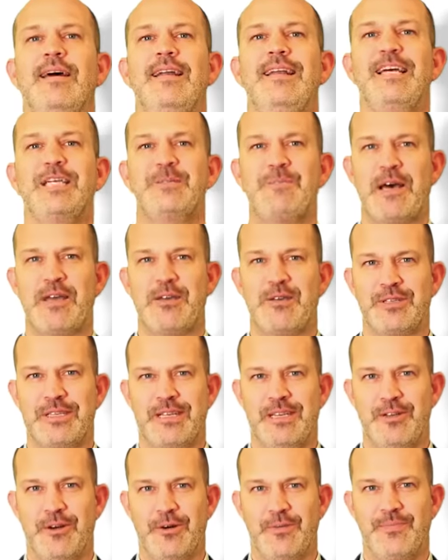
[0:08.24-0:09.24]
L'expérience
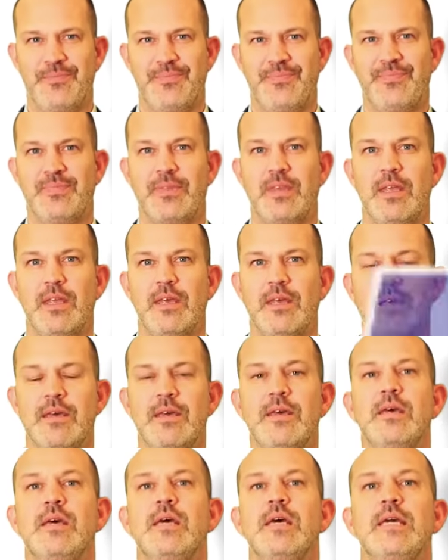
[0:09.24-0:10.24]
client,
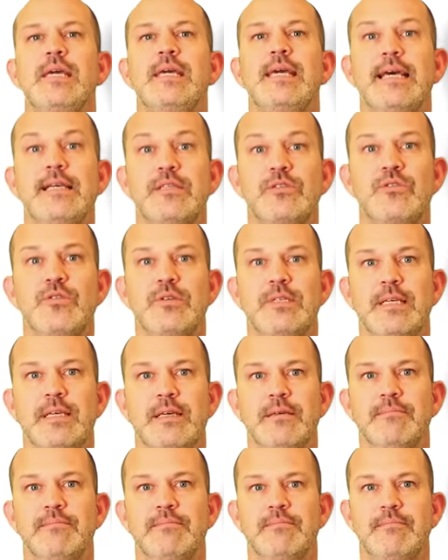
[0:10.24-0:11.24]
qu'est-ce que
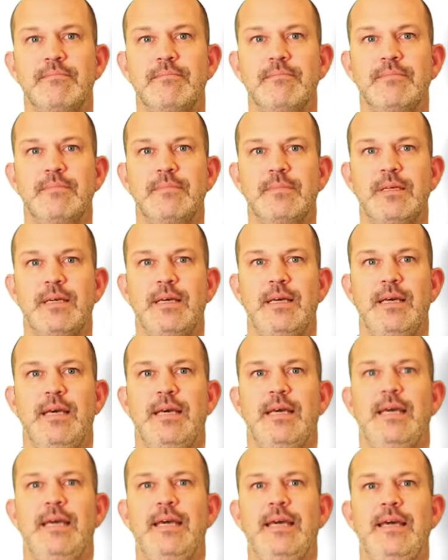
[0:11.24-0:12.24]
c'est
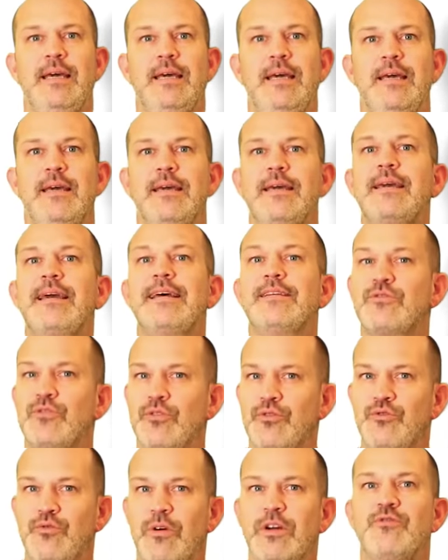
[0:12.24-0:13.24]
Et qu'est-ce que
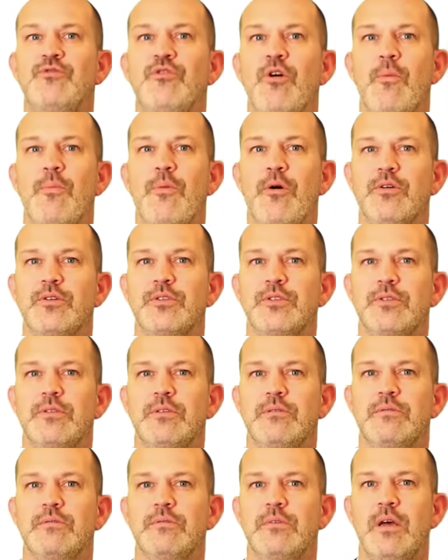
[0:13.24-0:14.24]
toi tu en penses
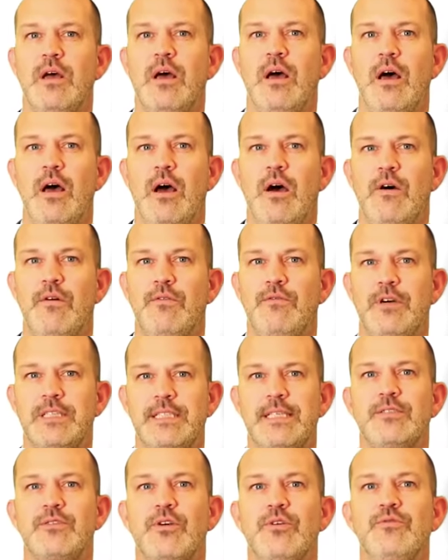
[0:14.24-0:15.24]

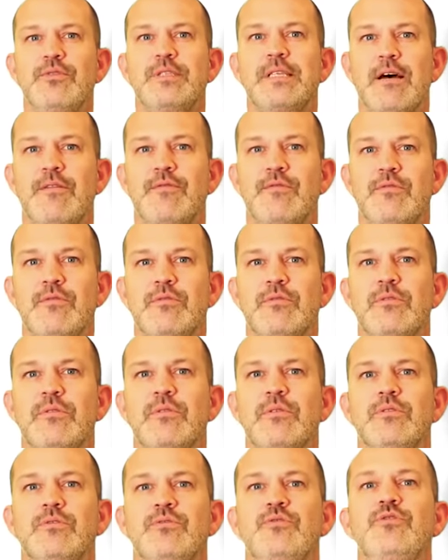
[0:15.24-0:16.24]
Voici ce que nous savons
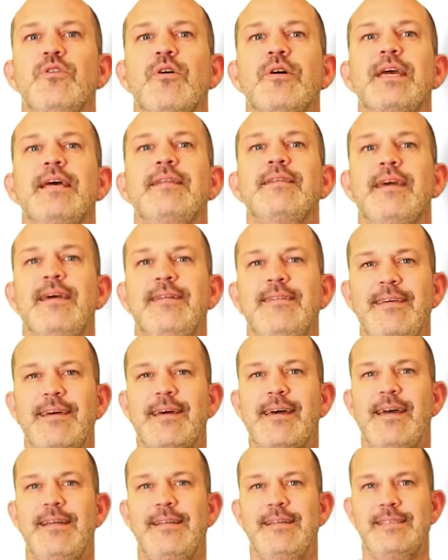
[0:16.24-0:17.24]
d'une enquête qui a été
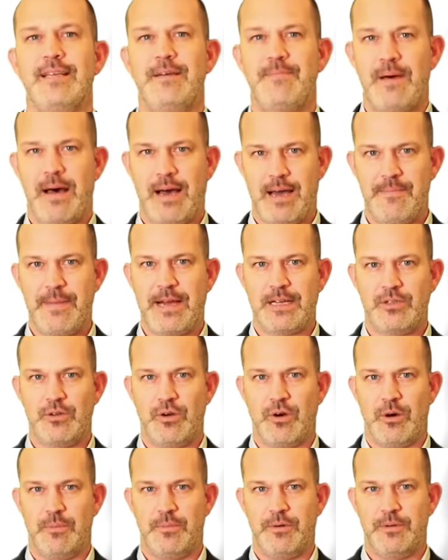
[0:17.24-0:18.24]
réalisée par Remax
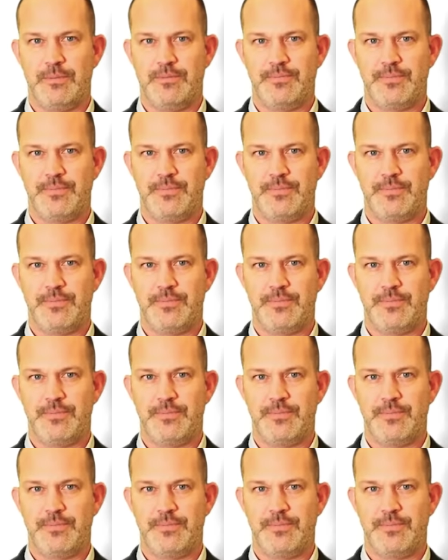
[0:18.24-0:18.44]
Europe.